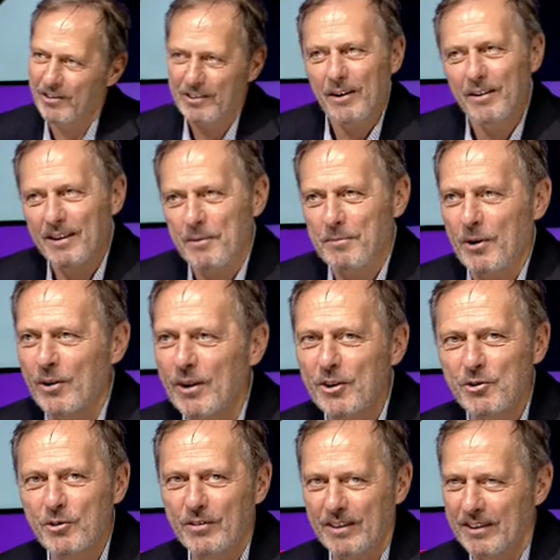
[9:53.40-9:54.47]
Questa è cosa, la
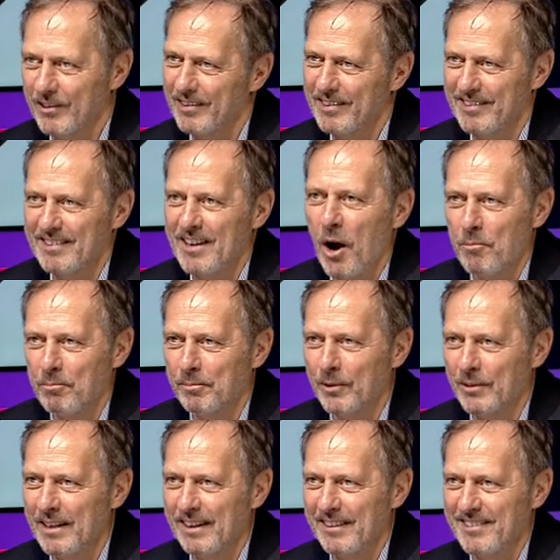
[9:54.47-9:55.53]
parola giusta credo che sia
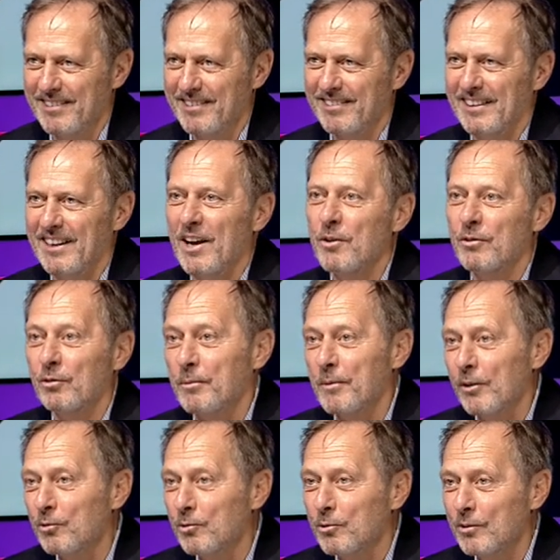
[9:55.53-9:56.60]
moderazione e
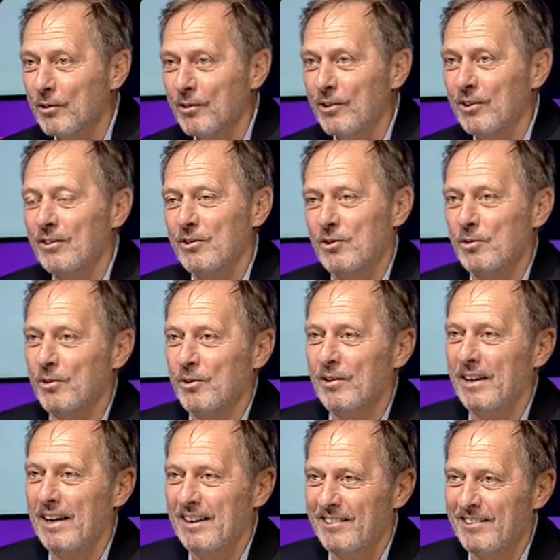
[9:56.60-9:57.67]
soprattutto
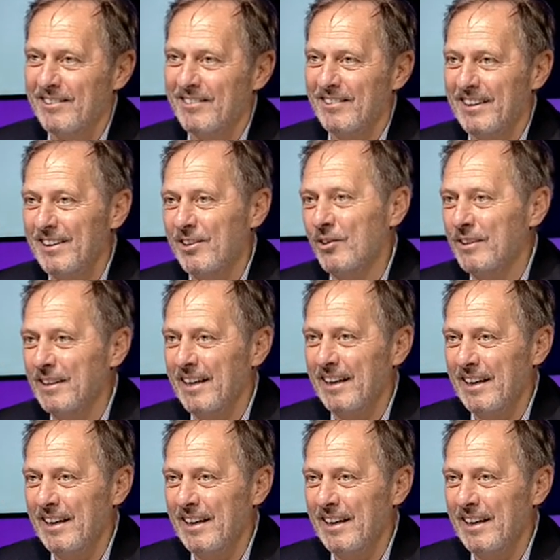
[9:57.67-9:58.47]
cioccolato ricco di